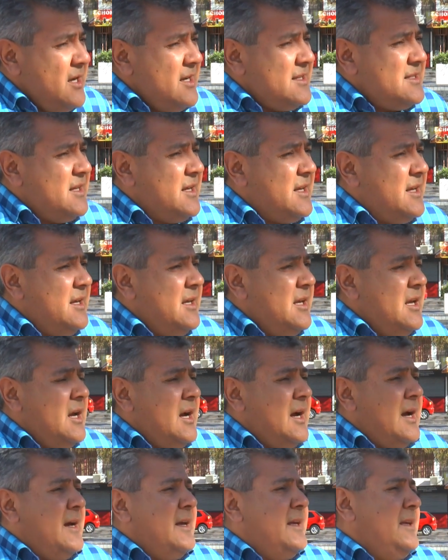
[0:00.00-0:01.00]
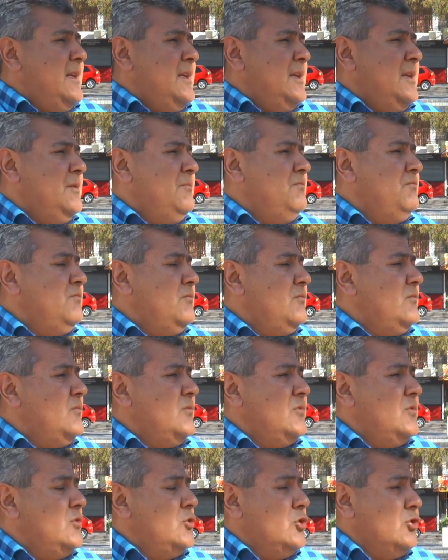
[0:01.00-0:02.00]
Así que hay
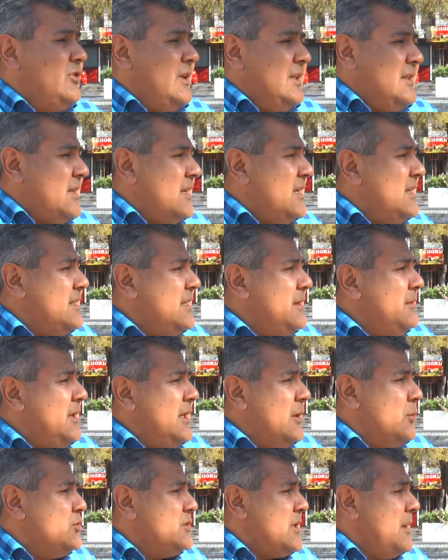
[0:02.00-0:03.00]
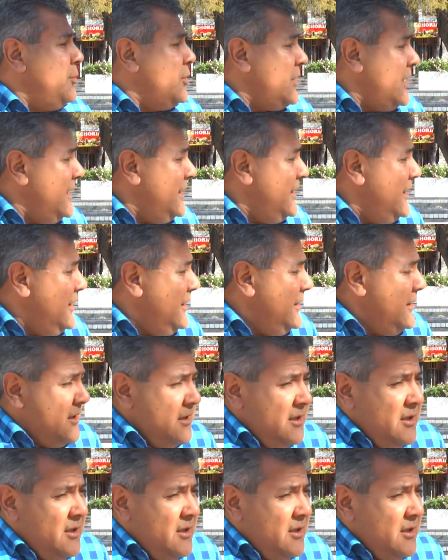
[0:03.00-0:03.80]
mm, dos alternativas, la escuchás por aire